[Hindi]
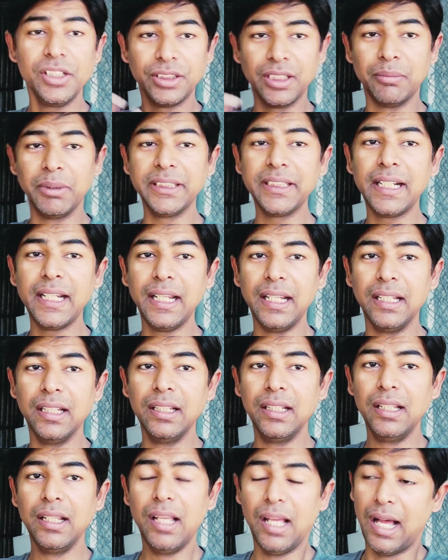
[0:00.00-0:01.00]
समझ रहे
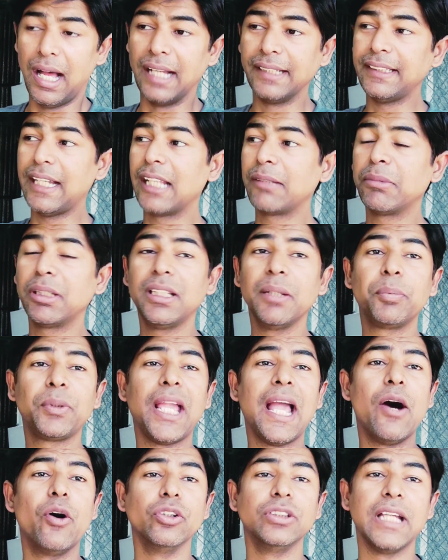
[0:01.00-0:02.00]
हैं आजाद मतलब
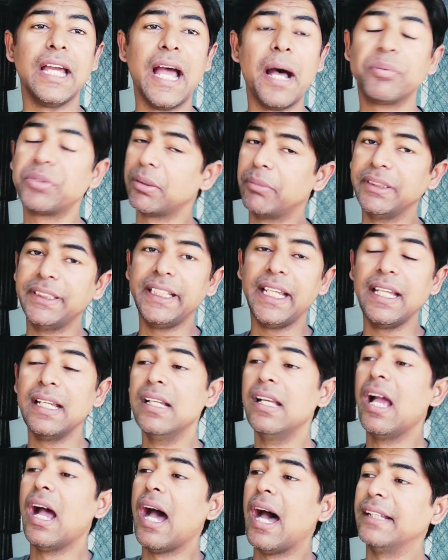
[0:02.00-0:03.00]
क्या होता है आप समझिए
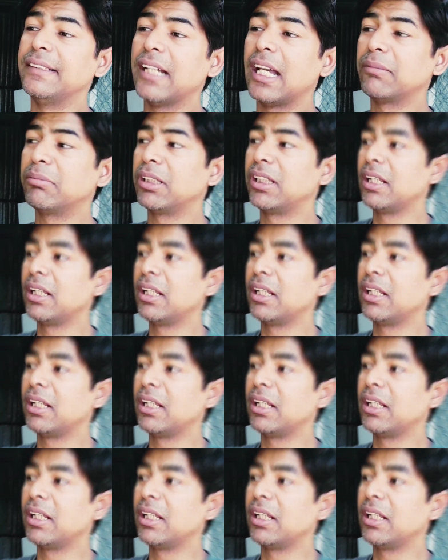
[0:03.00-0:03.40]
आजाद